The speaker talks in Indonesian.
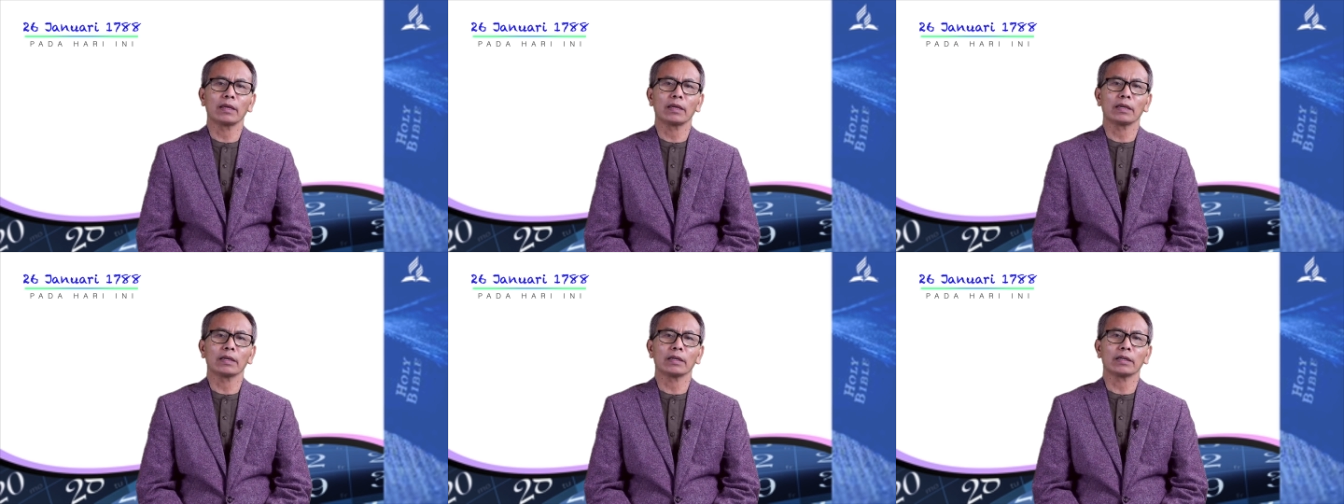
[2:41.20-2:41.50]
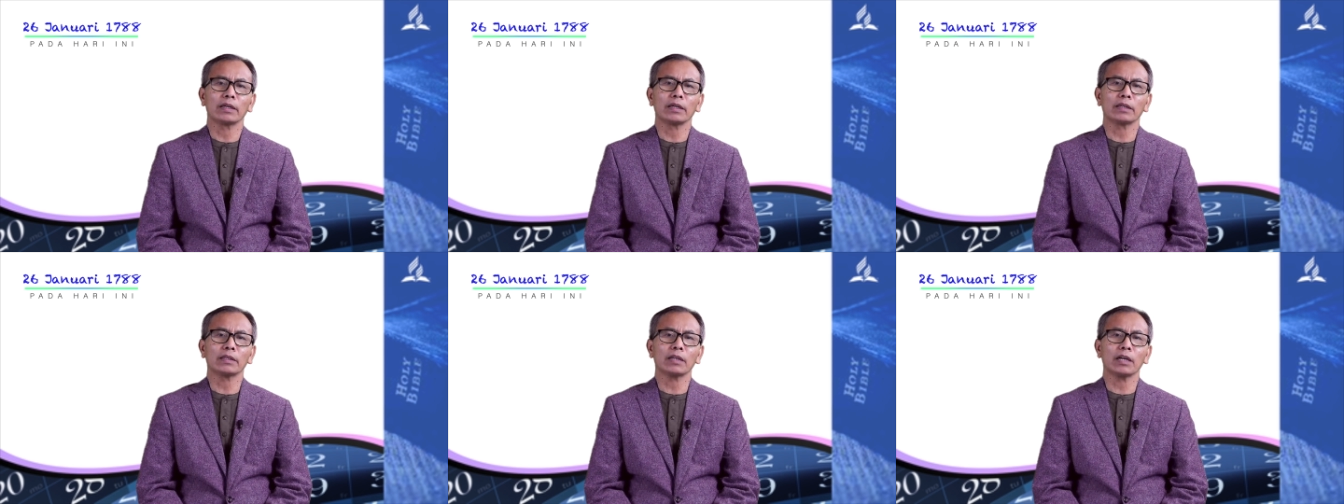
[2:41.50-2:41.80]

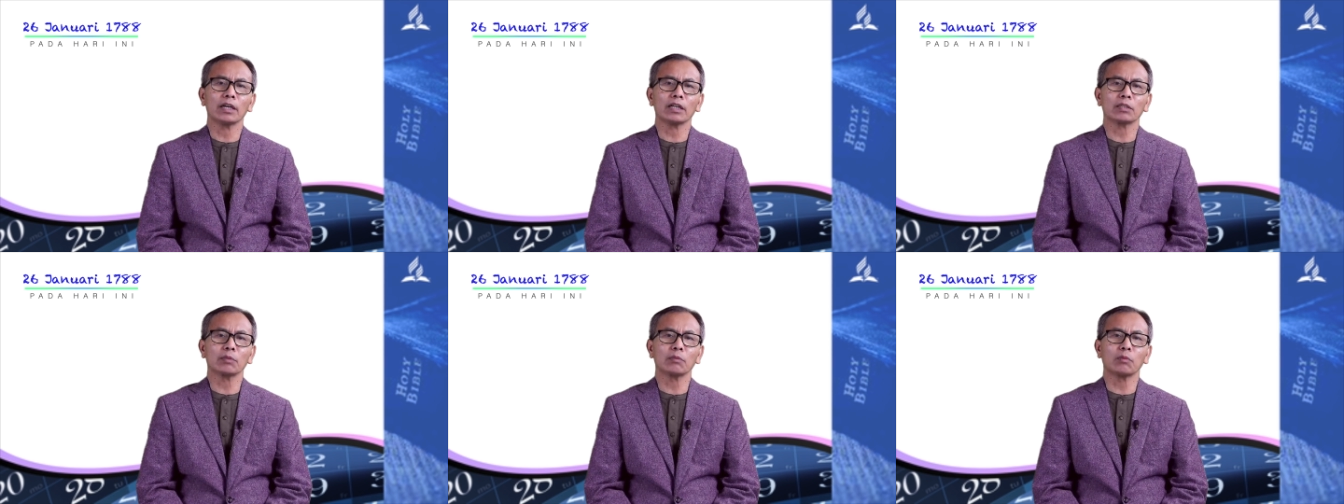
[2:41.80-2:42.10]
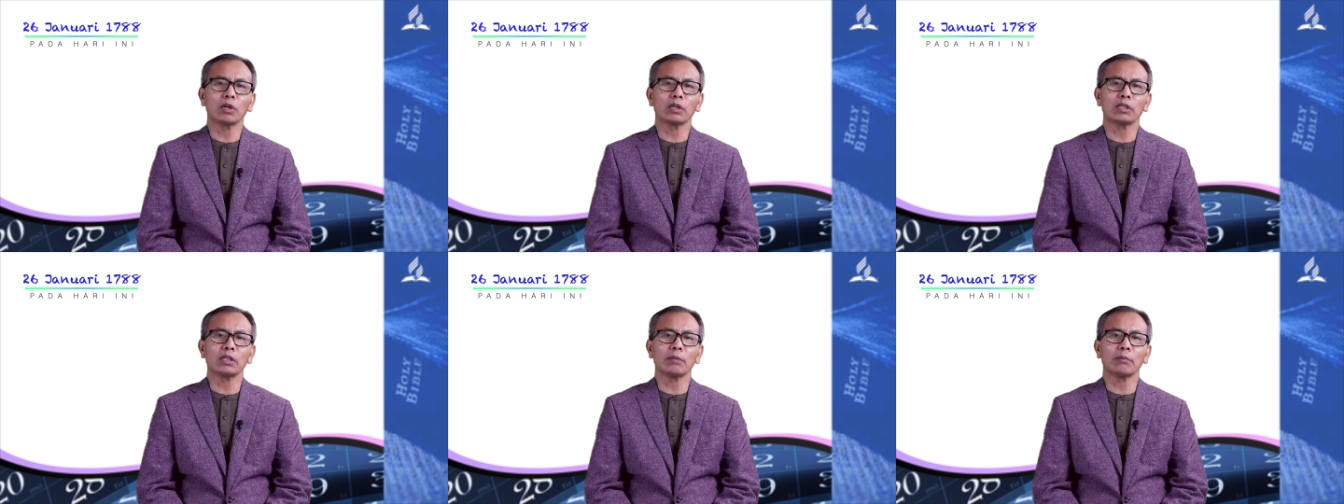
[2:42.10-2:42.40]
kita
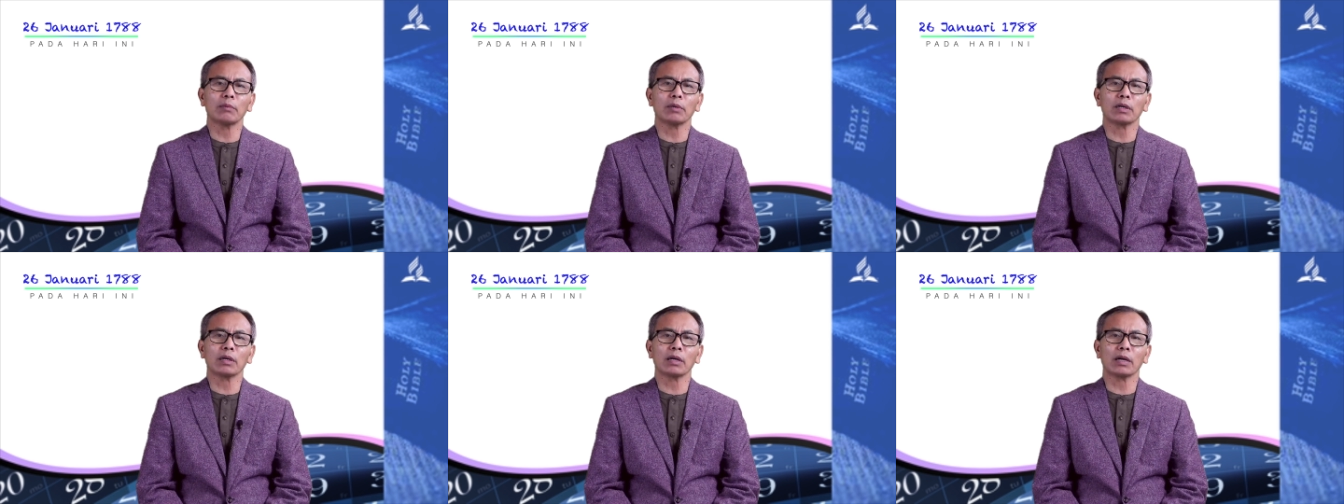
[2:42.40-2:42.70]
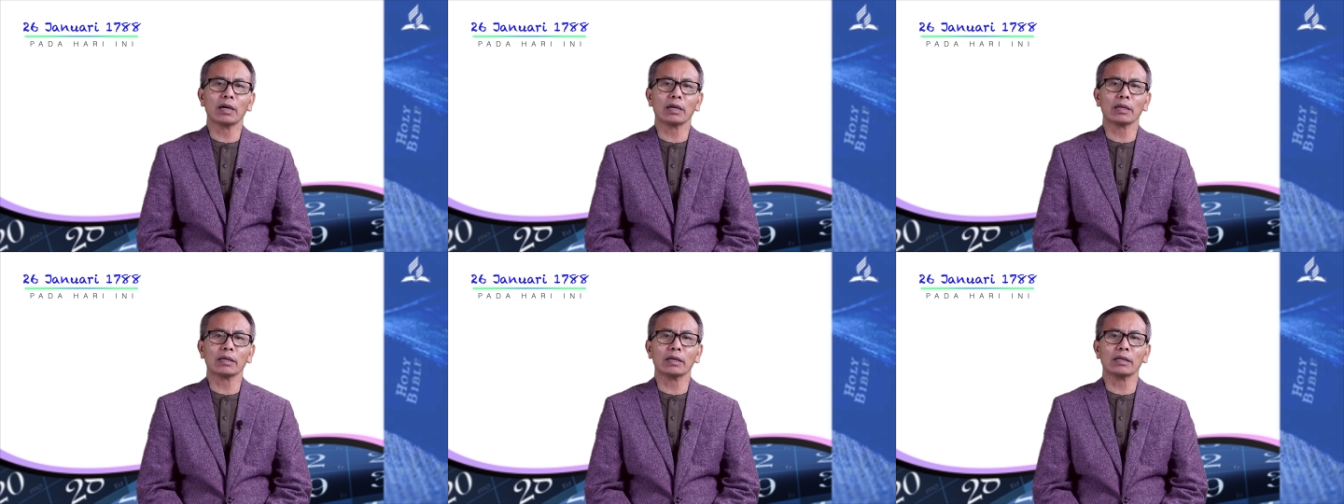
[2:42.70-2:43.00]
semua yang
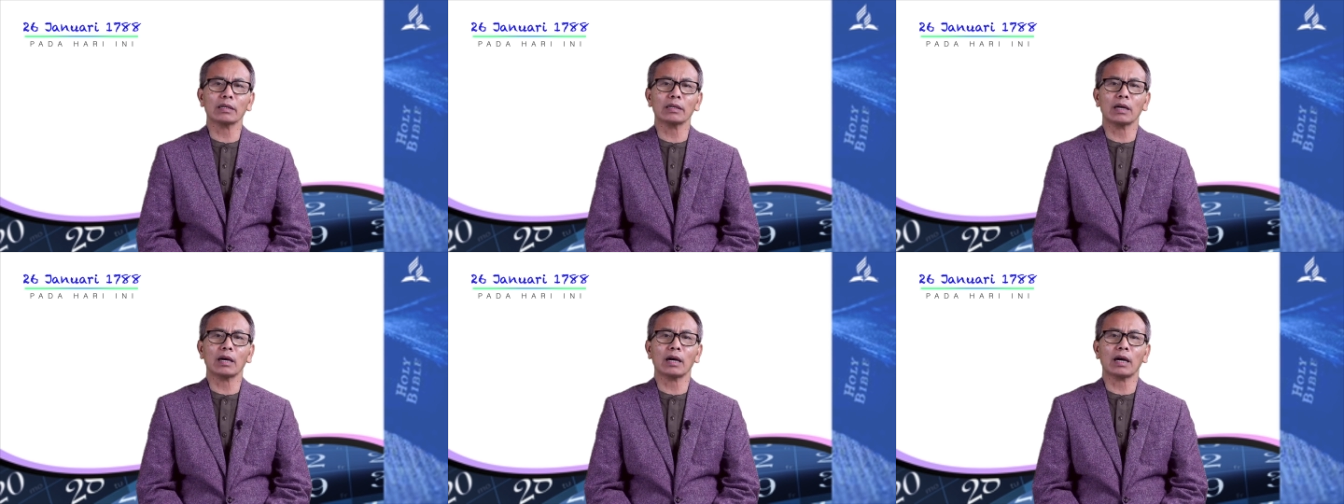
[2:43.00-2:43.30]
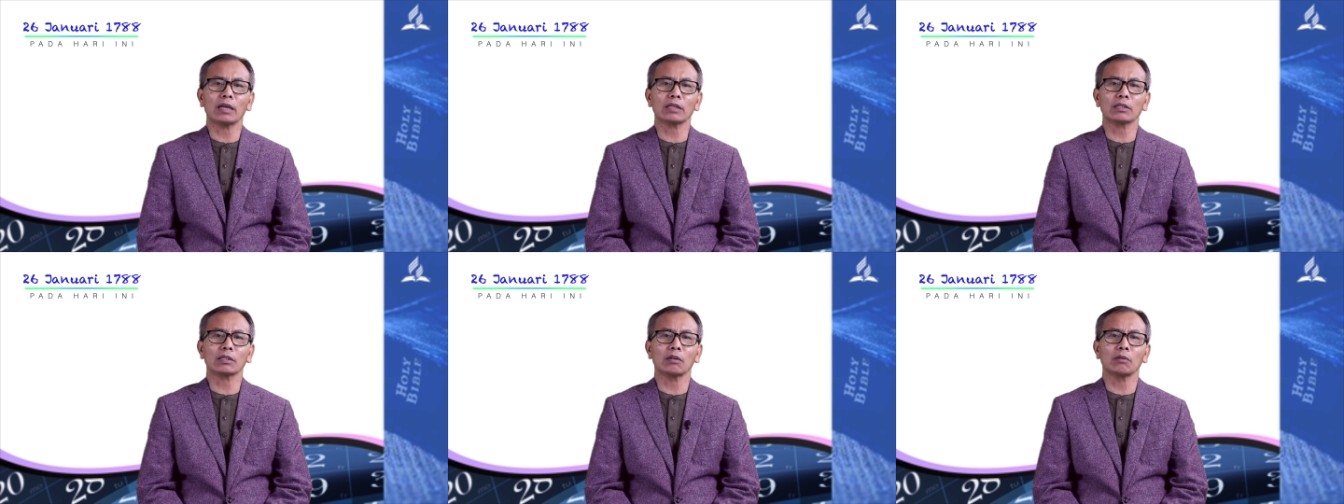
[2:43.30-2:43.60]
mendengarkan
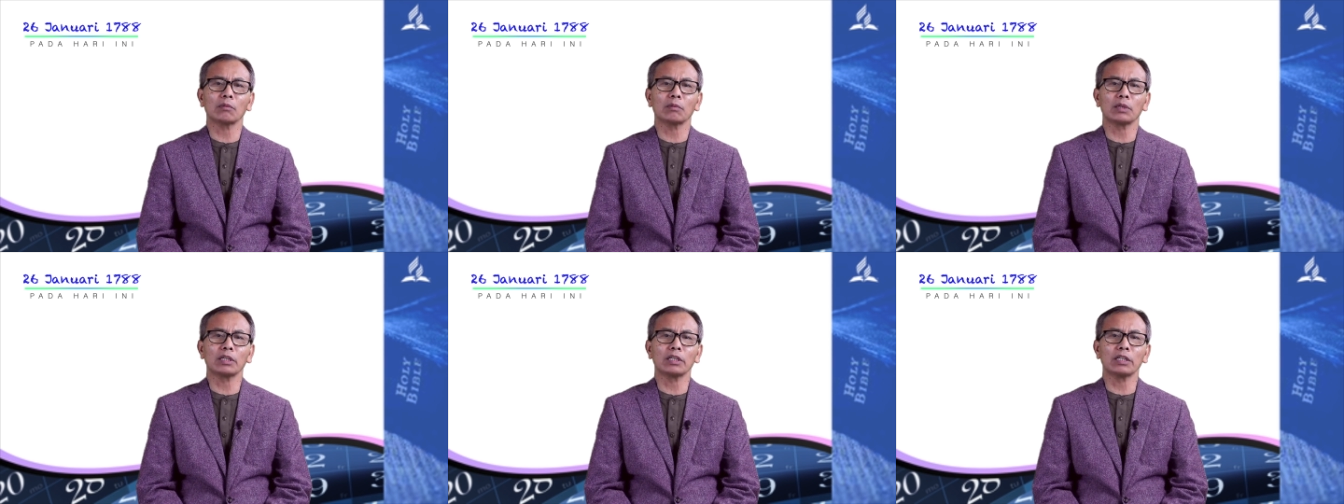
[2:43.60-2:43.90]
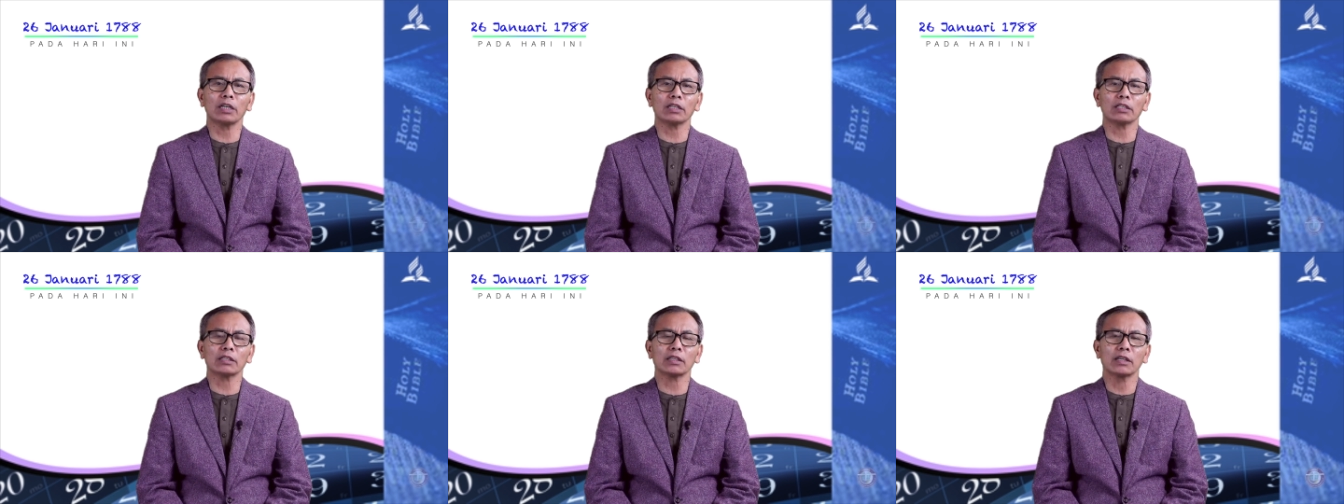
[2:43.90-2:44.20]
atau
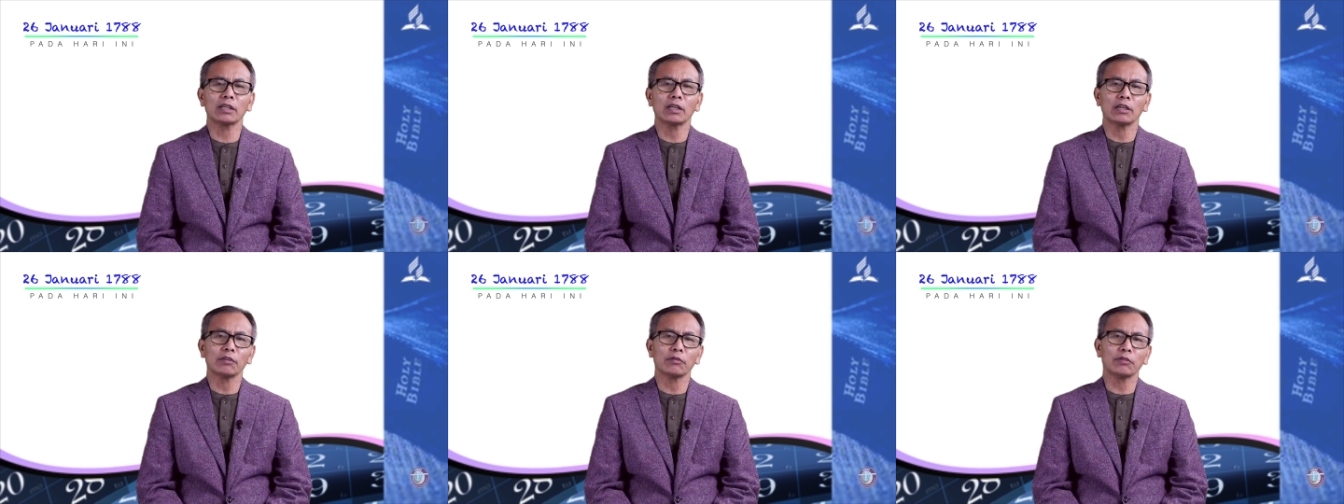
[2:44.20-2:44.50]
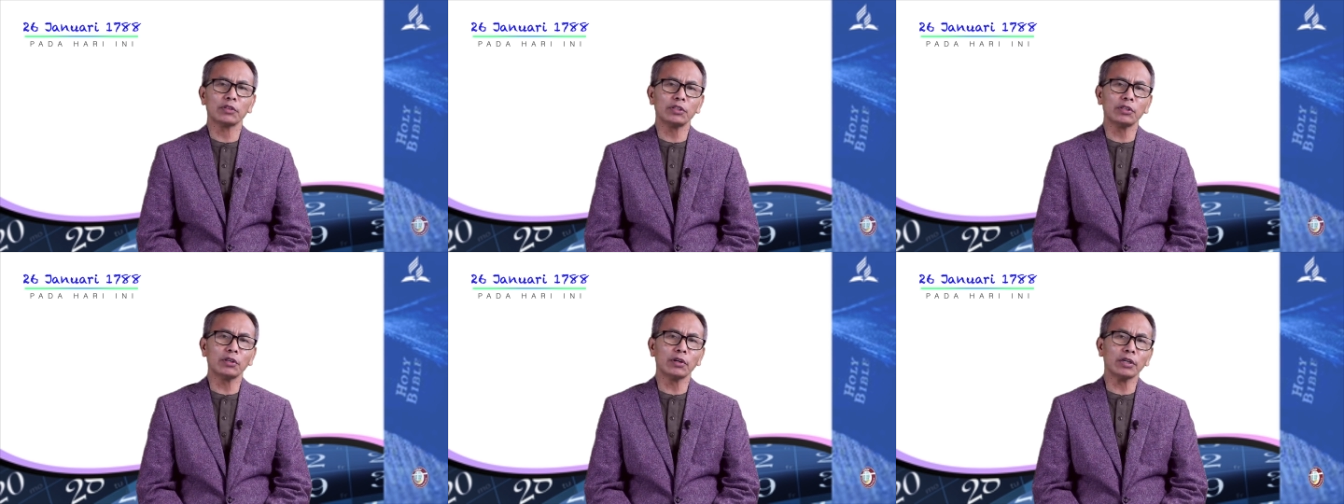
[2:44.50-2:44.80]
melihat
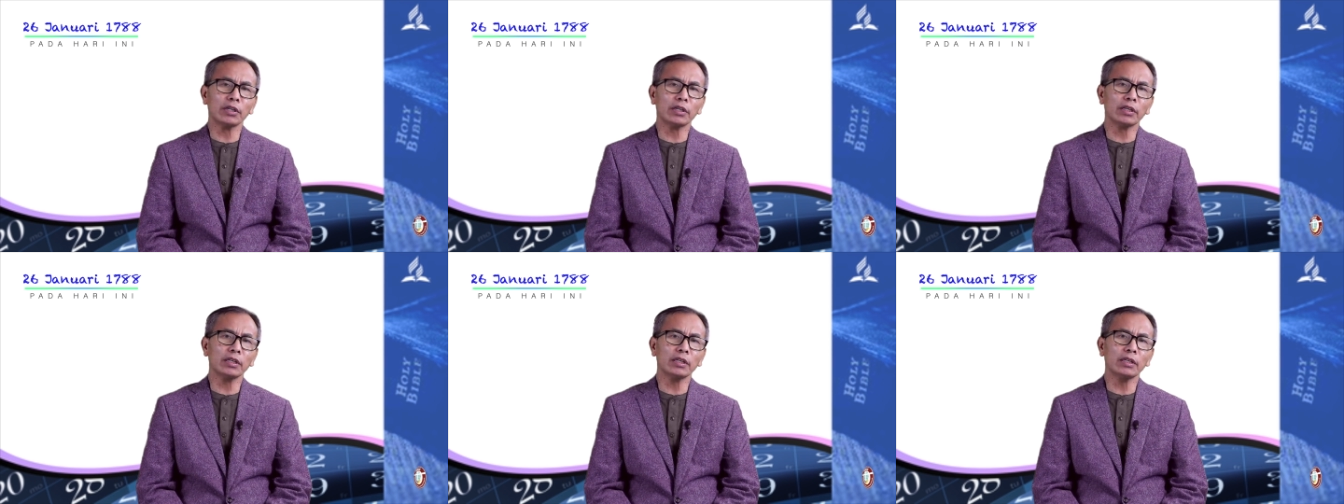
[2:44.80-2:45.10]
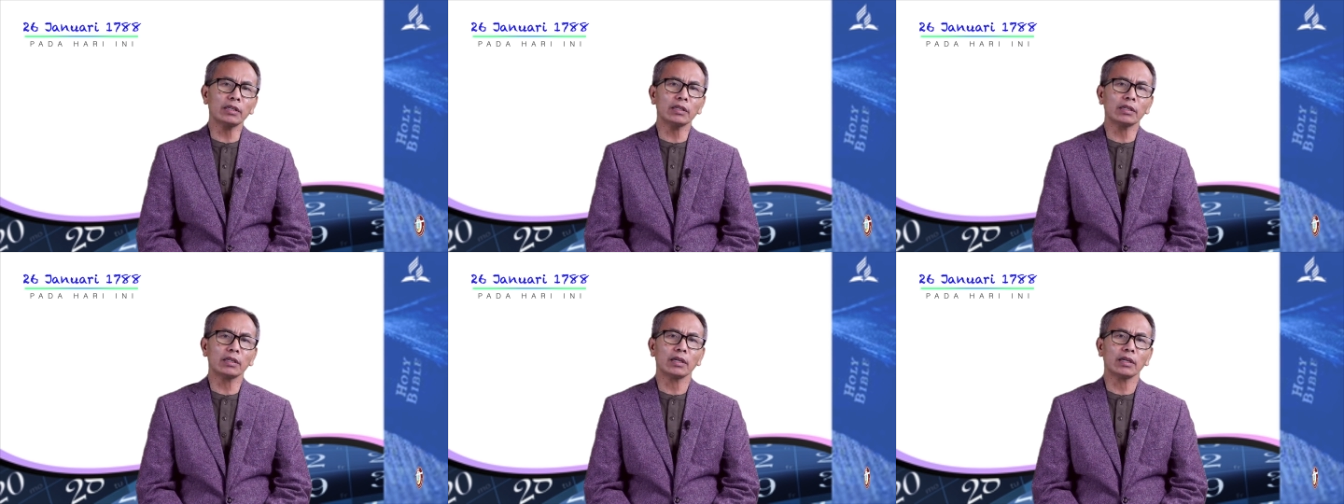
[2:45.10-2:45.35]
video ini